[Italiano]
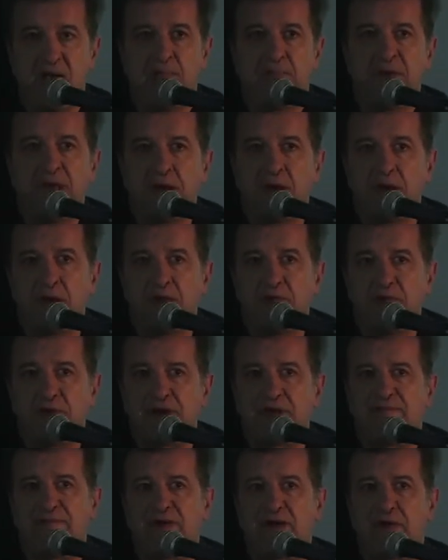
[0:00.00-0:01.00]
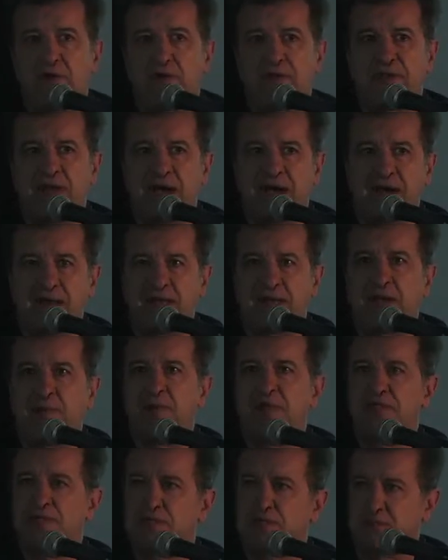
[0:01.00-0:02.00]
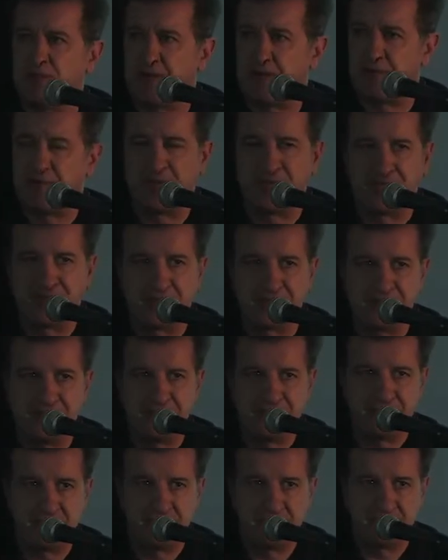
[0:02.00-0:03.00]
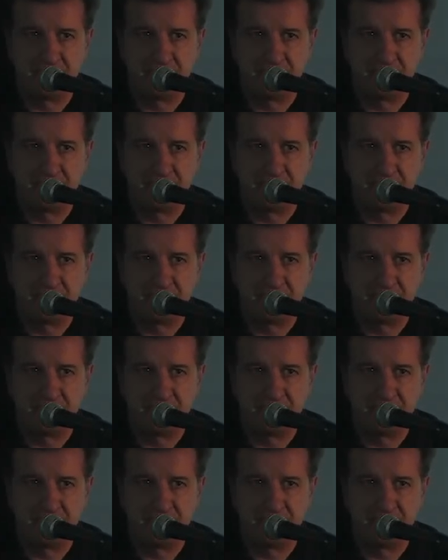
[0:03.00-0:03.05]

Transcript: Però io vorrei far notare che questi esperimenti,